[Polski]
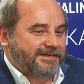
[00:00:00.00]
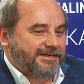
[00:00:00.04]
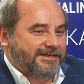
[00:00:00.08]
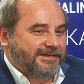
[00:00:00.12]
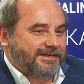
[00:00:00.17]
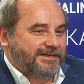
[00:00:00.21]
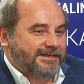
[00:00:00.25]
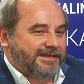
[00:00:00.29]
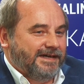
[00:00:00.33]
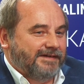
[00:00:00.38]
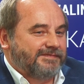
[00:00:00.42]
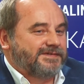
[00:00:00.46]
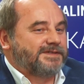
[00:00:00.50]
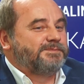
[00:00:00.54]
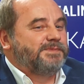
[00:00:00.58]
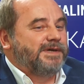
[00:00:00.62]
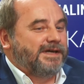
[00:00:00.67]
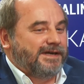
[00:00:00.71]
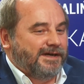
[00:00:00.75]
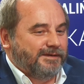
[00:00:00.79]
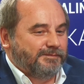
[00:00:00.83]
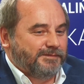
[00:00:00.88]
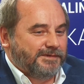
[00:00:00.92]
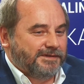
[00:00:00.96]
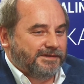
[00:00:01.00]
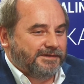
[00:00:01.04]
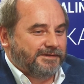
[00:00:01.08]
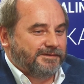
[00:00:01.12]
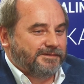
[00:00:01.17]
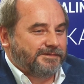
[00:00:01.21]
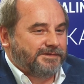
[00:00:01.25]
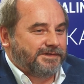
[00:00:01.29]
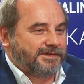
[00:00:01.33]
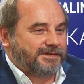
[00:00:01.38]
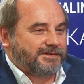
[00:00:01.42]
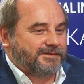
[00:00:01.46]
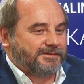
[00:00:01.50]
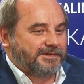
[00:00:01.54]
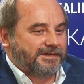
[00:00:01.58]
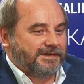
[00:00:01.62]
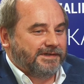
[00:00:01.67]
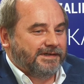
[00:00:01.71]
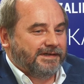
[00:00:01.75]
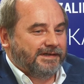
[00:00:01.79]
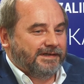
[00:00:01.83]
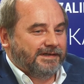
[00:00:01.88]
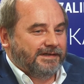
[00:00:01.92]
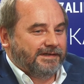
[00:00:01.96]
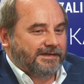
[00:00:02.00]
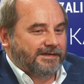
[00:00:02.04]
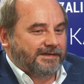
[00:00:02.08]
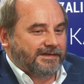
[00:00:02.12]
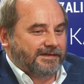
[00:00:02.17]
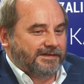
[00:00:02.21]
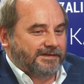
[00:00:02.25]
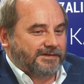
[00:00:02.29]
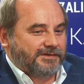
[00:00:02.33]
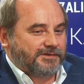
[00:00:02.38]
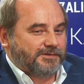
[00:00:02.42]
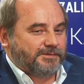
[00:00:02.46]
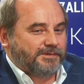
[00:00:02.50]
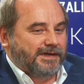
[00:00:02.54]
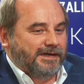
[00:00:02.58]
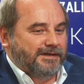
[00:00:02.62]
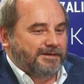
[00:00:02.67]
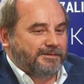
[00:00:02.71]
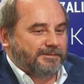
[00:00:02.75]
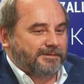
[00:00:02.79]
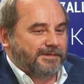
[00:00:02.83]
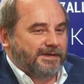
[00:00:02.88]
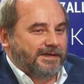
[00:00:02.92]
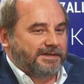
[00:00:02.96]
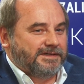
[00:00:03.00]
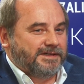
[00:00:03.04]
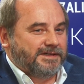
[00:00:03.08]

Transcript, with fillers: i, i ja wspieram tych ludzi, którzy y, szukają dla